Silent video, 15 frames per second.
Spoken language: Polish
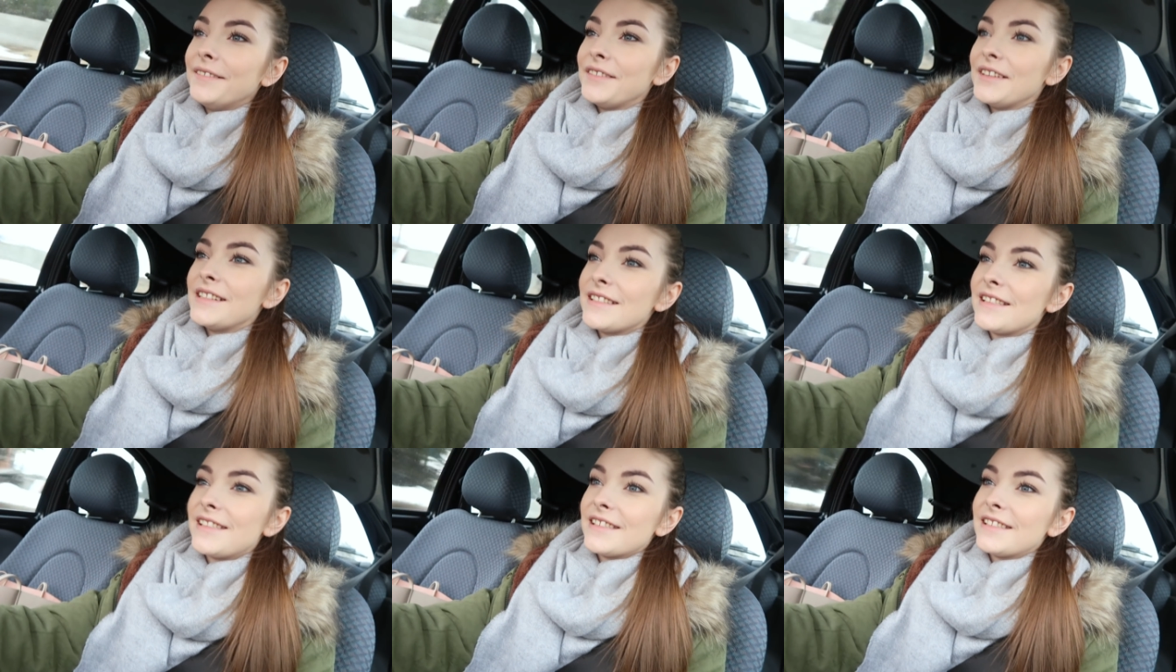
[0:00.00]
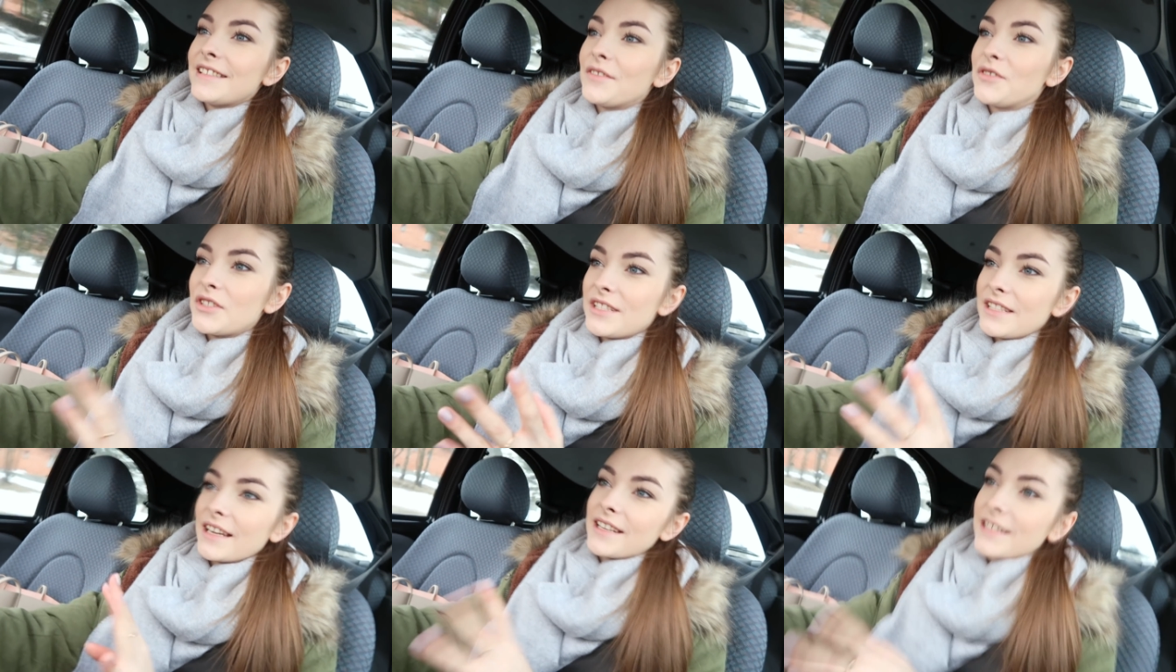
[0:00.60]
Więc zawsze
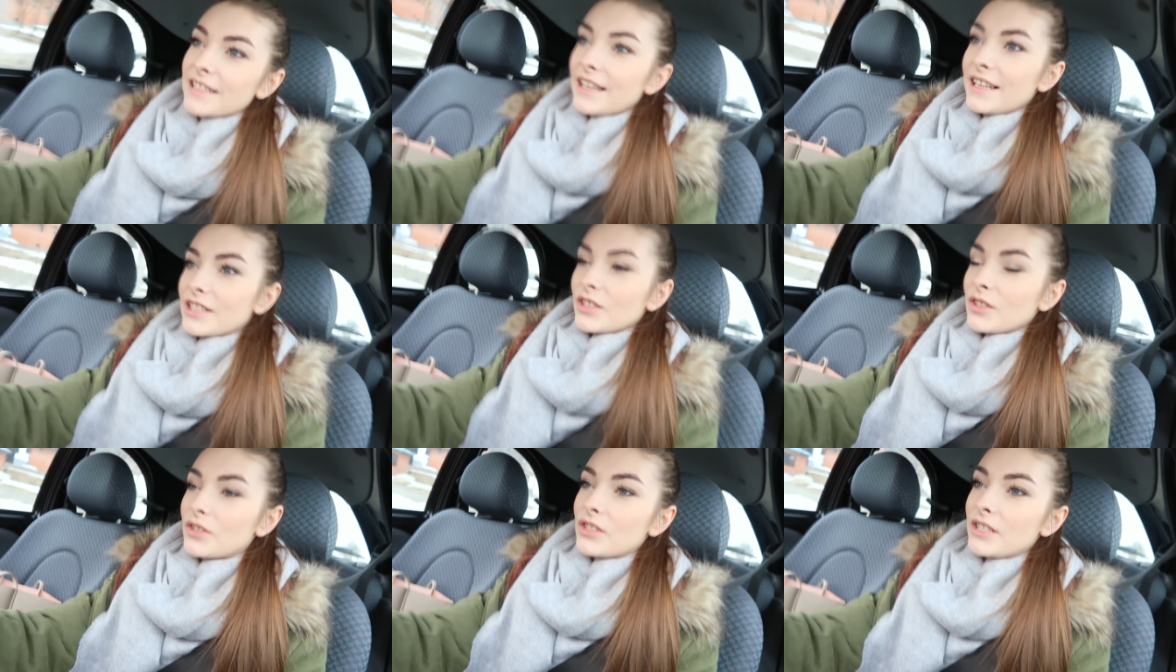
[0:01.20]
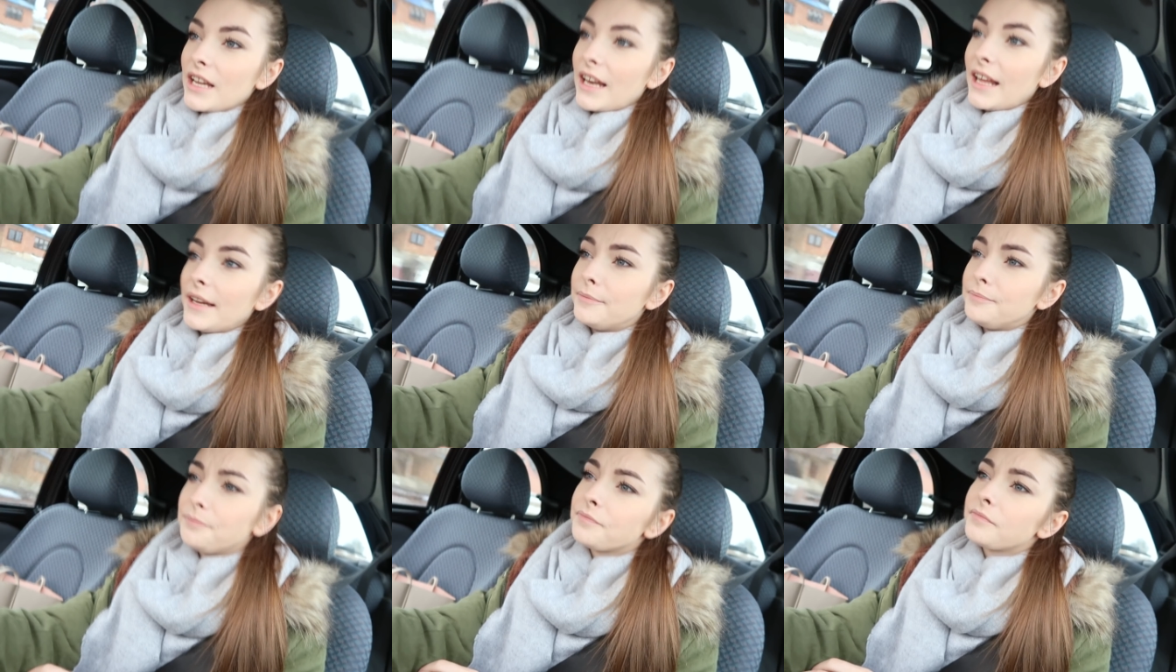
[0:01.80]
jest taka zależność, ale
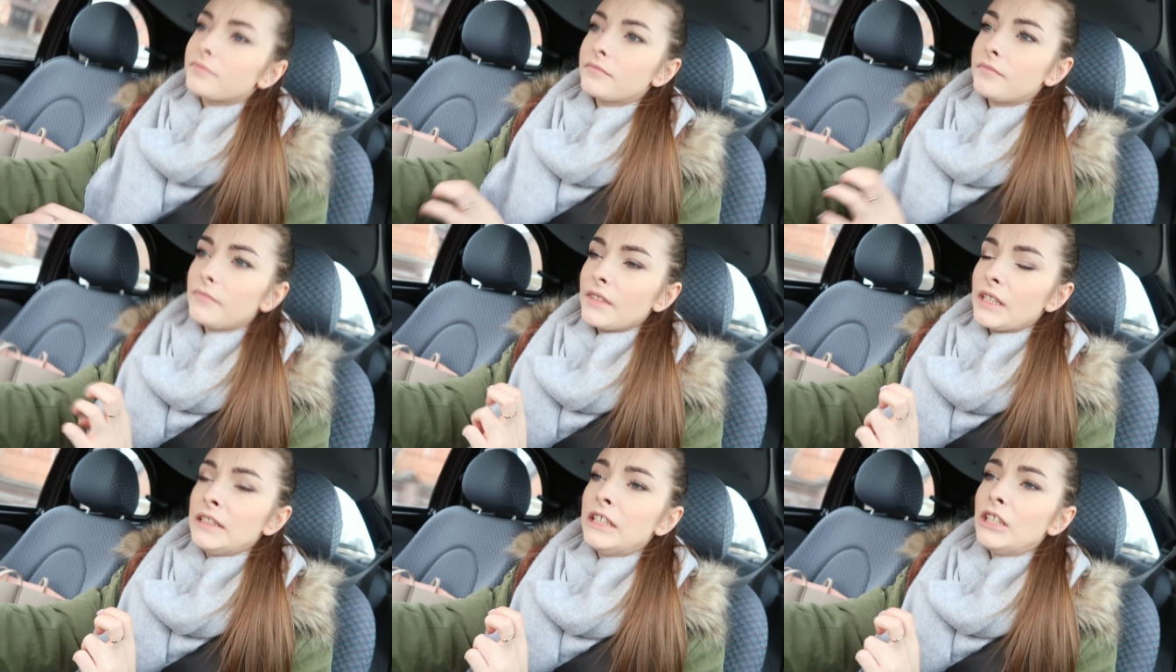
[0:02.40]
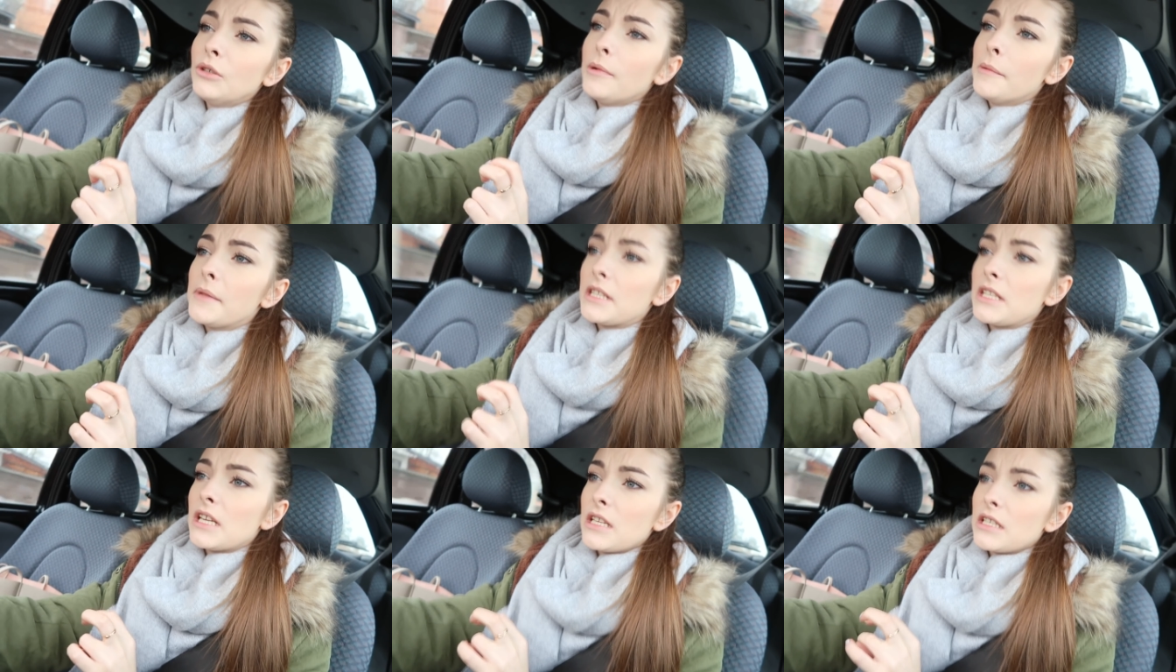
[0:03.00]
nie no, mam
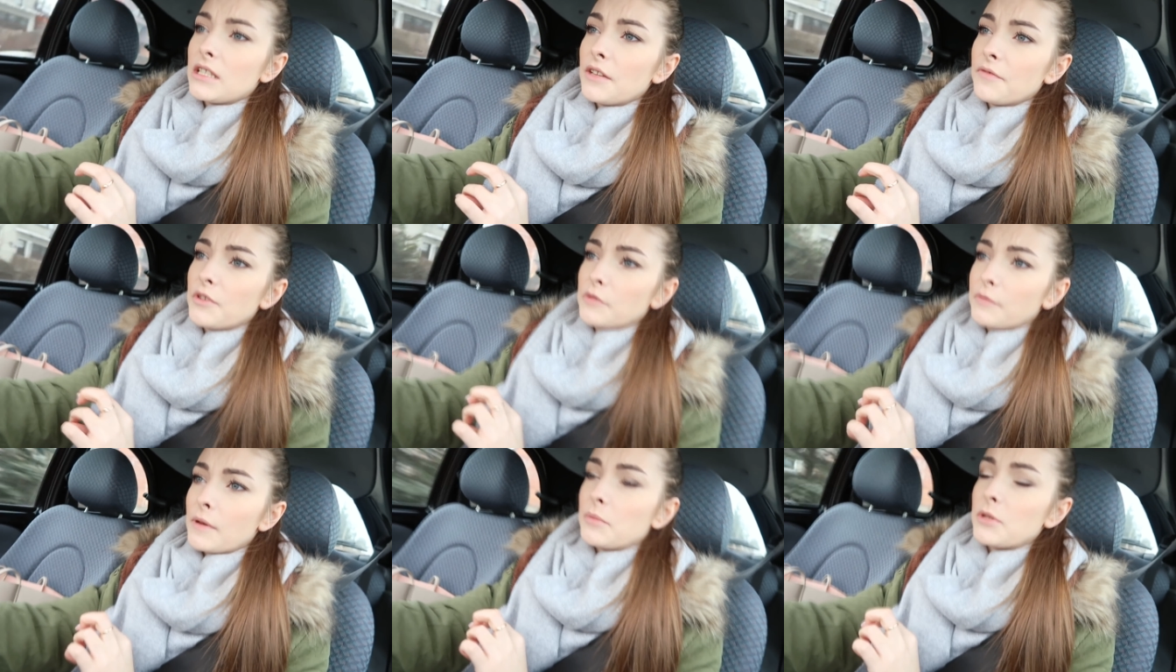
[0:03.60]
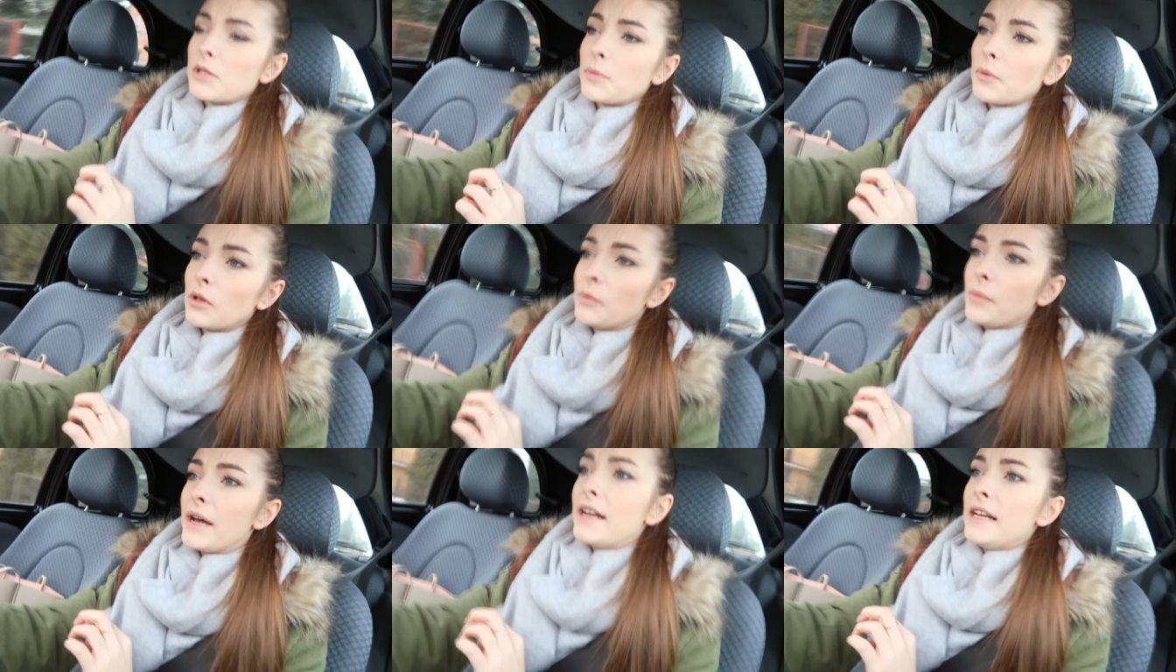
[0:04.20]
nadzieję, że ten film Wam się
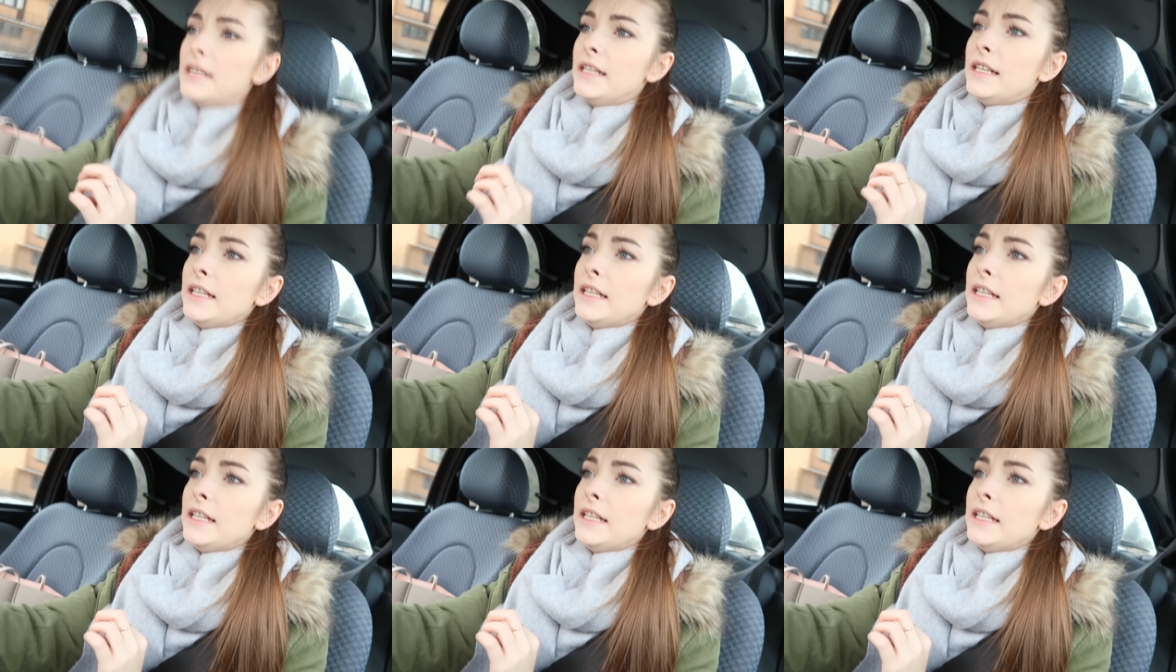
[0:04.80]
spodoba.